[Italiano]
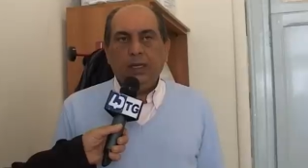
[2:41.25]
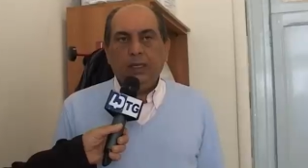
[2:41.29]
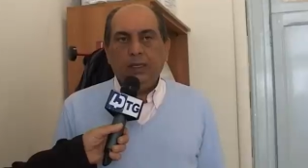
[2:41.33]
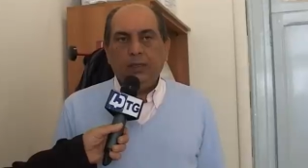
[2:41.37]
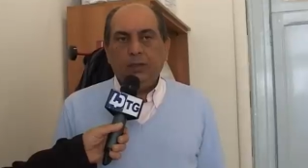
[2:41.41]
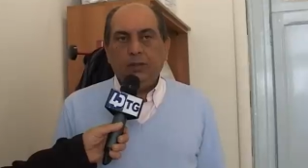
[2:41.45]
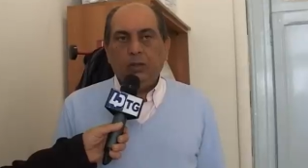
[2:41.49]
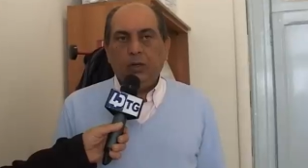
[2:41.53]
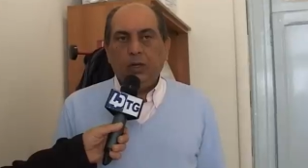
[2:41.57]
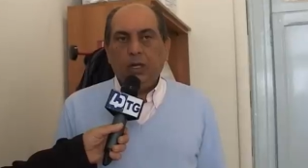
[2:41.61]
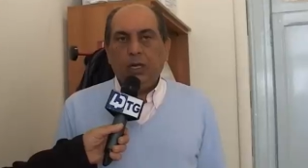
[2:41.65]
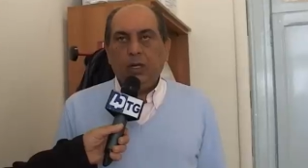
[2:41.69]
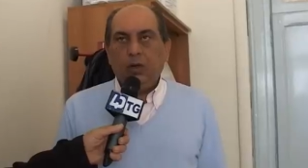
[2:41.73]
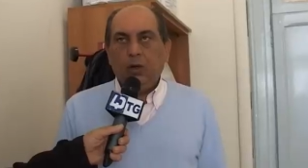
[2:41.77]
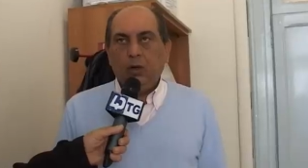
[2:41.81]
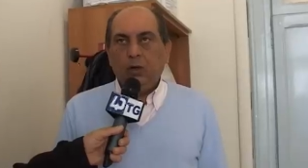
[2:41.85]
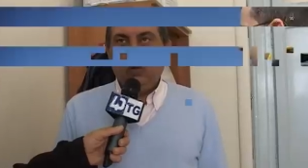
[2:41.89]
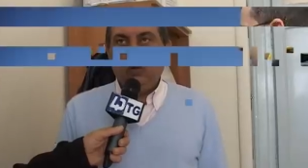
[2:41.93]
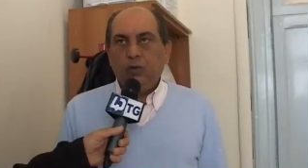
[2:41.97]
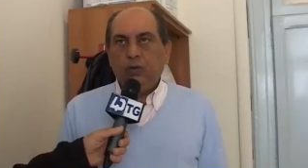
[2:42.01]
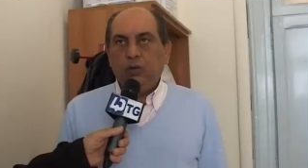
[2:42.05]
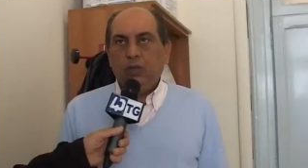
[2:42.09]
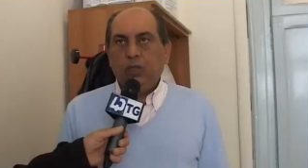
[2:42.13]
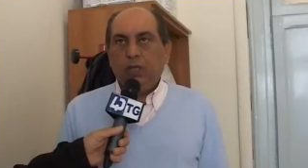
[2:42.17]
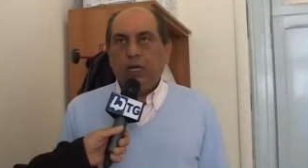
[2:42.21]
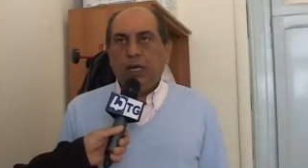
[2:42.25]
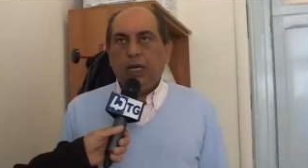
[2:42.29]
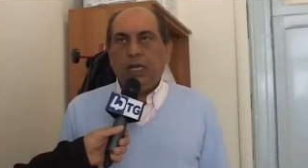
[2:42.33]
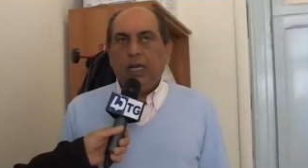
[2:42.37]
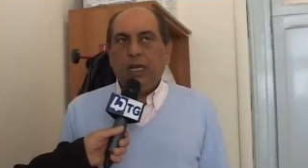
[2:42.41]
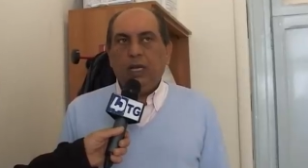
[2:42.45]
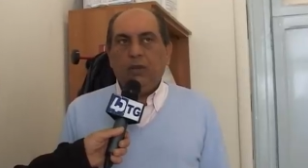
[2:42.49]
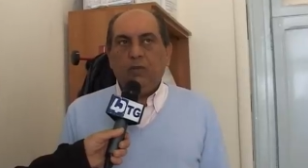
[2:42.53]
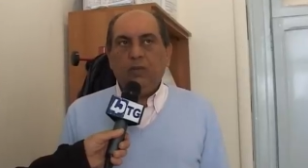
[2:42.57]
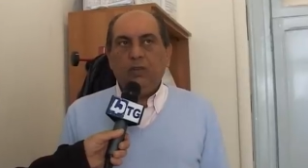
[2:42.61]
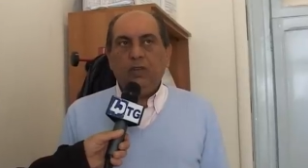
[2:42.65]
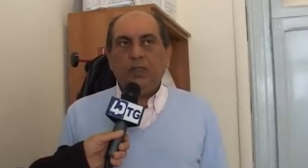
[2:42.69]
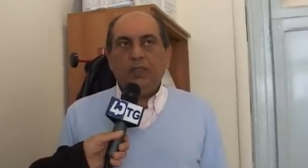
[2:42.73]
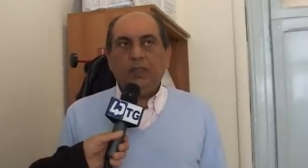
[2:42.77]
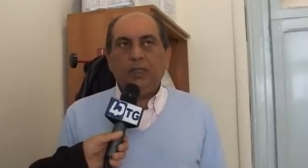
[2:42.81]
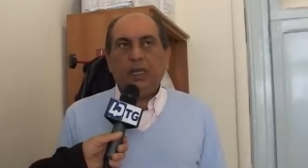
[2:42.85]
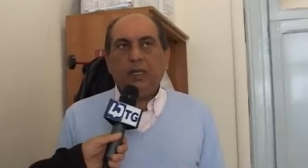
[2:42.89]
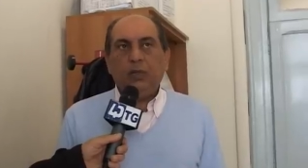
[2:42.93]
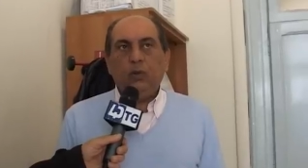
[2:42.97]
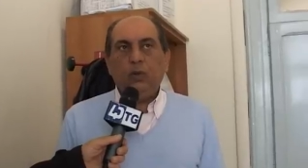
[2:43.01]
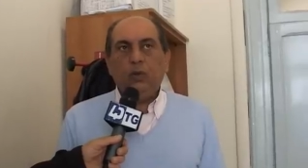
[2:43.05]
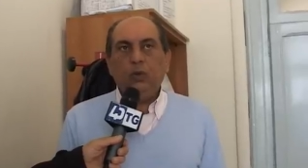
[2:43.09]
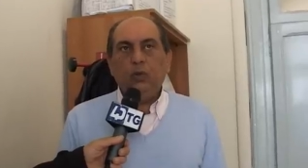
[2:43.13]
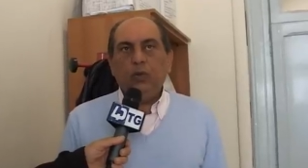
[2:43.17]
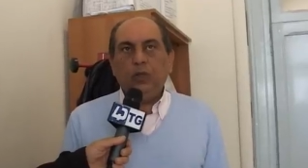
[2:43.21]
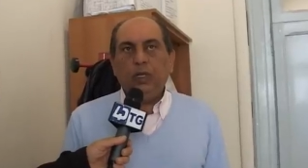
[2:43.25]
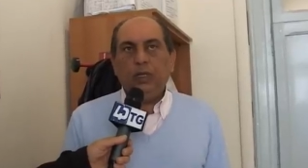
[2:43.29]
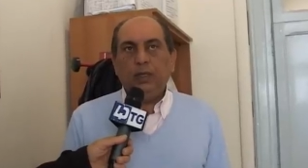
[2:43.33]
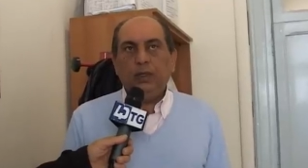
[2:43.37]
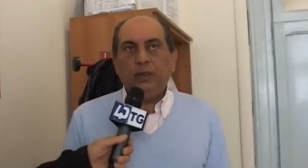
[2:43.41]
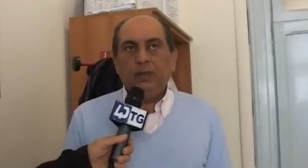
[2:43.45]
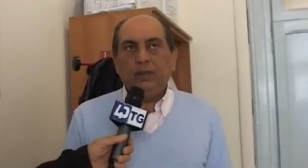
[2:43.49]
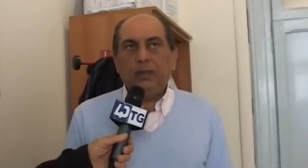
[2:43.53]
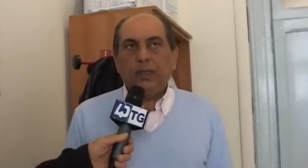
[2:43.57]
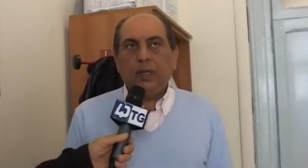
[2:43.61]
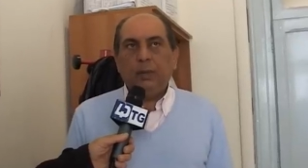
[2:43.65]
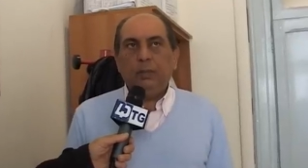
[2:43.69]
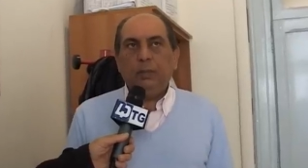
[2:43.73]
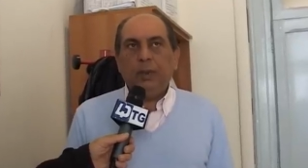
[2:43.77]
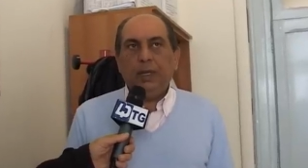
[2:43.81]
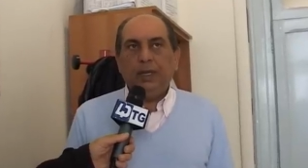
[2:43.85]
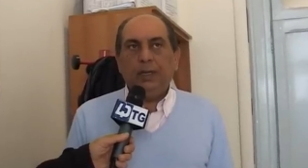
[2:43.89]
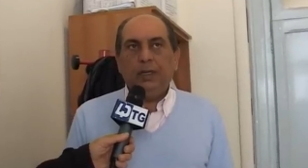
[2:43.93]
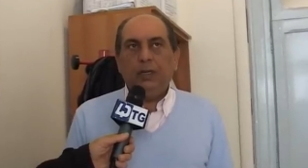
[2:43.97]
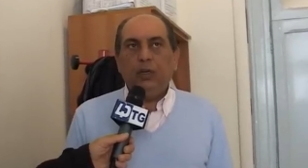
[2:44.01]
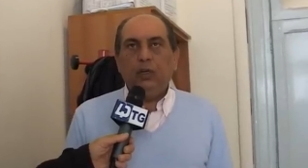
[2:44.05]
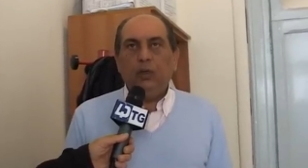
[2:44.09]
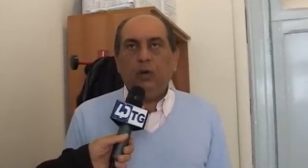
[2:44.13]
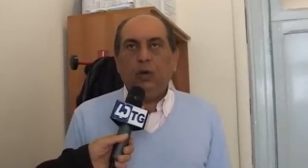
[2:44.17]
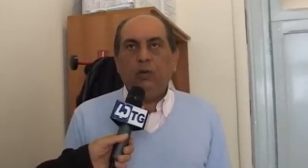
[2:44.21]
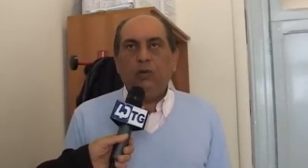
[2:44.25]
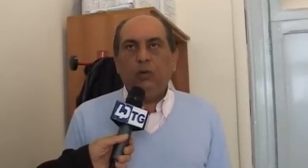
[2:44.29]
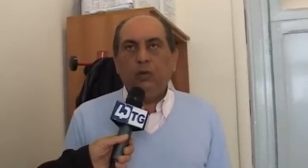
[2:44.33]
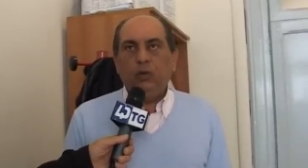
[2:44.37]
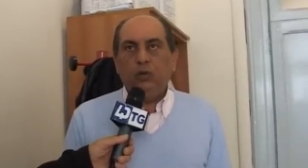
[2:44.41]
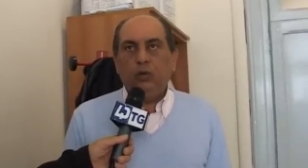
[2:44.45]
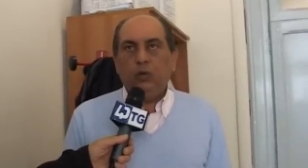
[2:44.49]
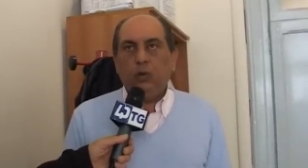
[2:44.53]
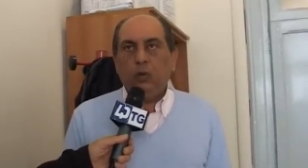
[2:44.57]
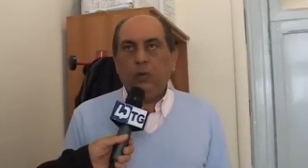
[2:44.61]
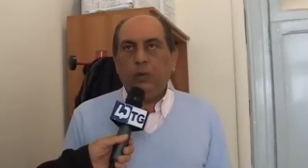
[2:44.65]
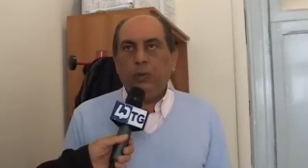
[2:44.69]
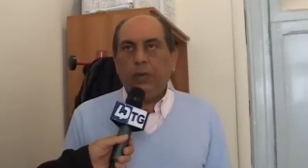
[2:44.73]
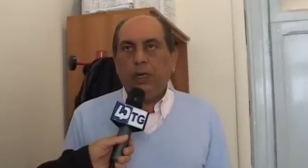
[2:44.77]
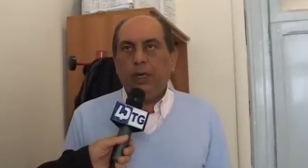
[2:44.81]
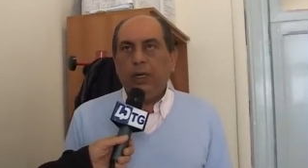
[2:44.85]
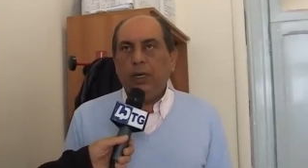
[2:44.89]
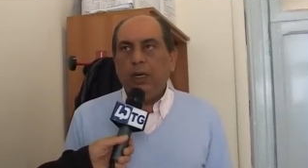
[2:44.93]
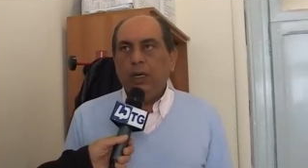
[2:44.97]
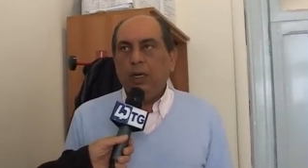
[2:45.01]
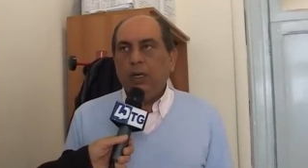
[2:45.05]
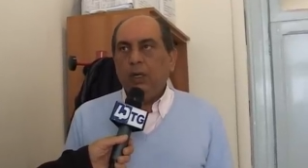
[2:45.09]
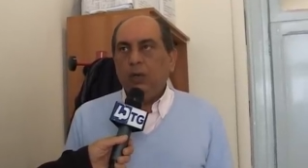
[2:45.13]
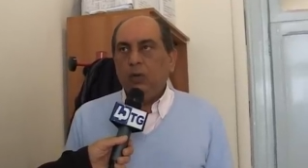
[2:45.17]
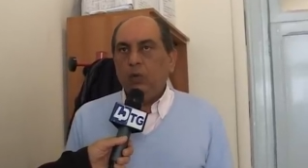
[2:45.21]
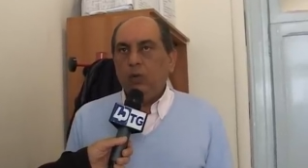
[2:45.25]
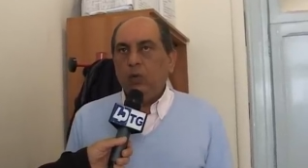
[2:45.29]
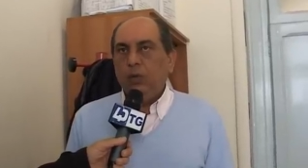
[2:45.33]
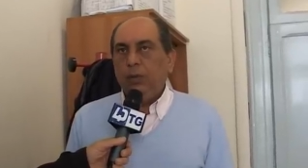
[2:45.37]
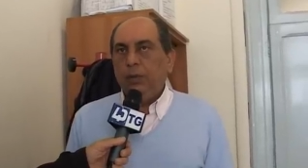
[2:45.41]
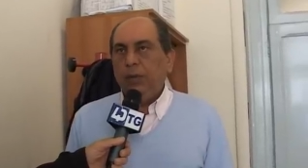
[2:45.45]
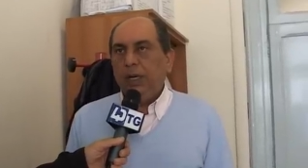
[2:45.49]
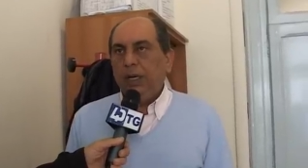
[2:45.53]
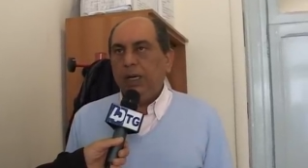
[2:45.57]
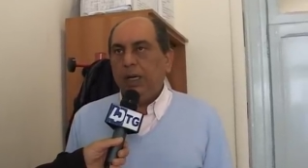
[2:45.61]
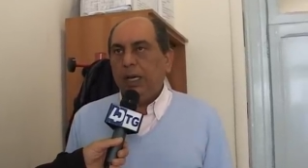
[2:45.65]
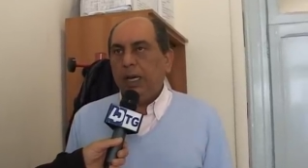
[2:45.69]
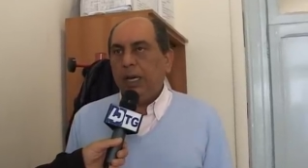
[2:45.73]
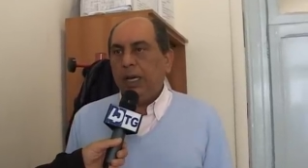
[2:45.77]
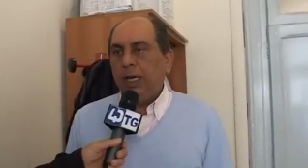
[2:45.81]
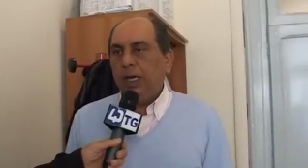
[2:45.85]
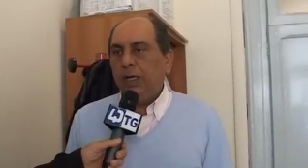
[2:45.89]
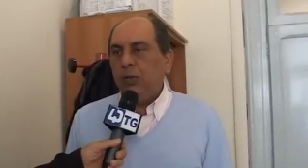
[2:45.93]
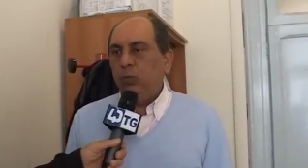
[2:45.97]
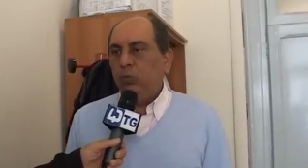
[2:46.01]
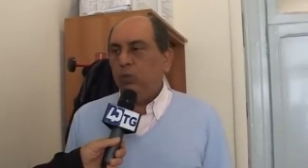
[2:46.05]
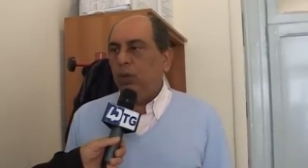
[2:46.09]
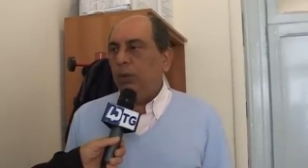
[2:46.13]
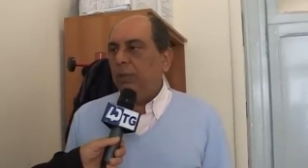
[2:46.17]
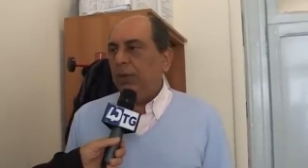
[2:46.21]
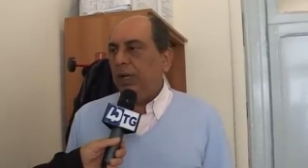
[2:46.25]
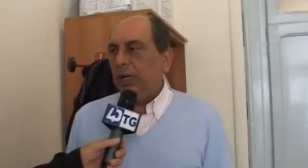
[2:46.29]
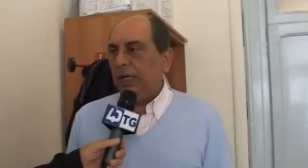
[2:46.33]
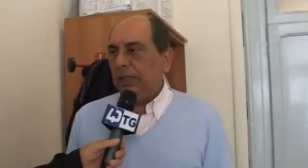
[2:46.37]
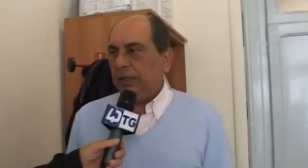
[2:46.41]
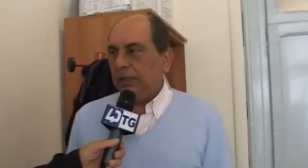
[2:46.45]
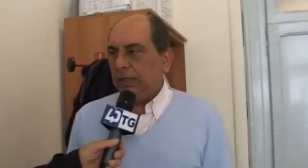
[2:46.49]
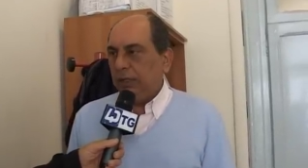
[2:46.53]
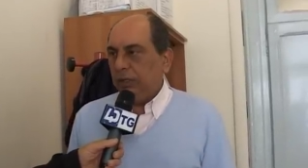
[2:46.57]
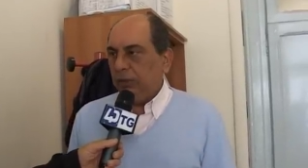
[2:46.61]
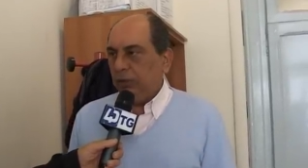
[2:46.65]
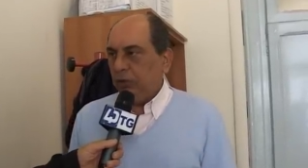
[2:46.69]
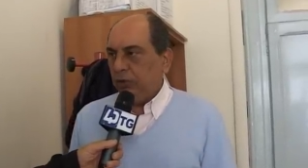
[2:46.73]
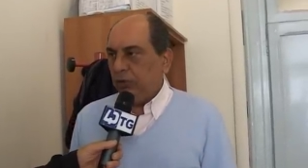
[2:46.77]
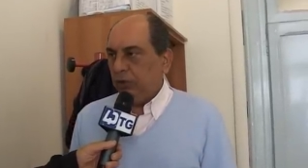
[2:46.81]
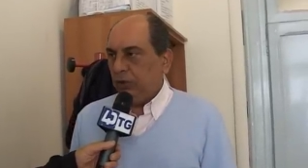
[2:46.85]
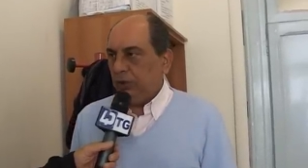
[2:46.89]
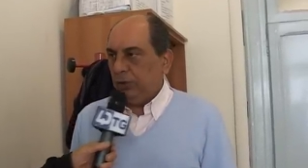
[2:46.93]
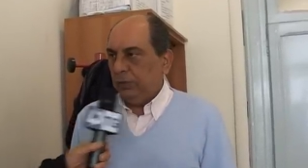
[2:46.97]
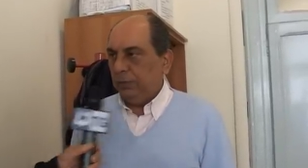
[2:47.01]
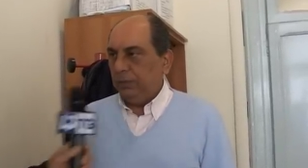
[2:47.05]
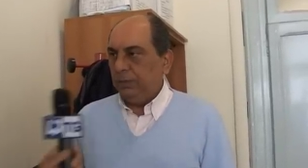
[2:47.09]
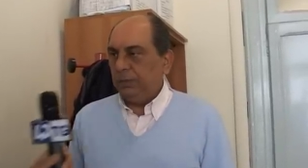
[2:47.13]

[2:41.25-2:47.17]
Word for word: isola ecologica e ha fissato l'udienza per il 9 ottobre 2000, 2013.